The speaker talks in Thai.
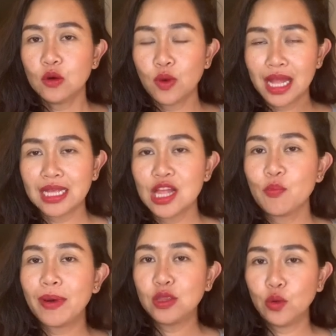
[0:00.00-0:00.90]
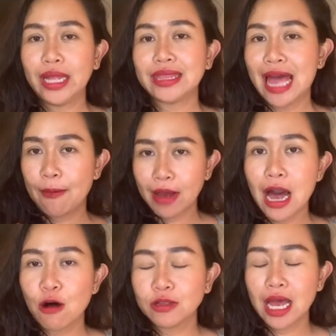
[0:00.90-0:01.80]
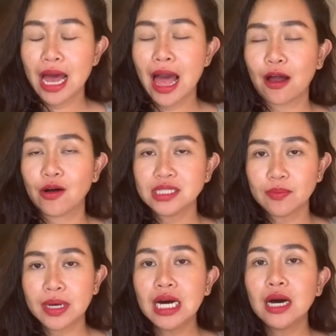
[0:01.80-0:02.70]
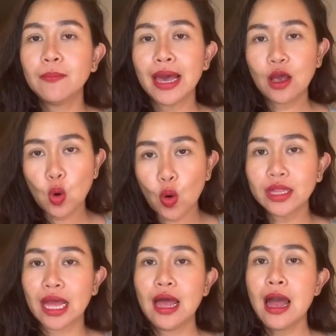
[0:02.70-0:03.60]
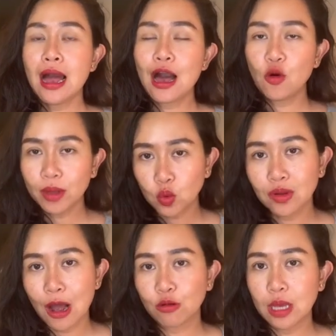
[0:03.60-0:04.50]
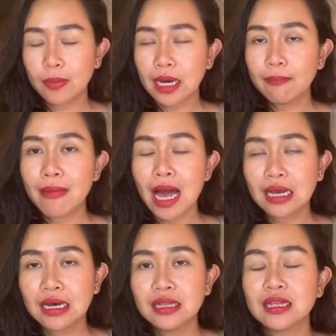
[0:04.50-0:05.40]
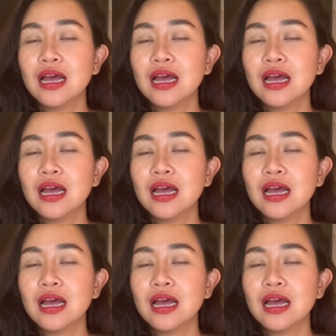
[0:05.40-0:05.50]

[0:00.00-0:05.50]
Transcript: เวลาที่เราไปดูเอ็ดตามเขาเนี่ยค่ะ ก็จะเพิ่มให้คนอ่ะเข้ามาดูเราได้เพิ่มมากขึ้น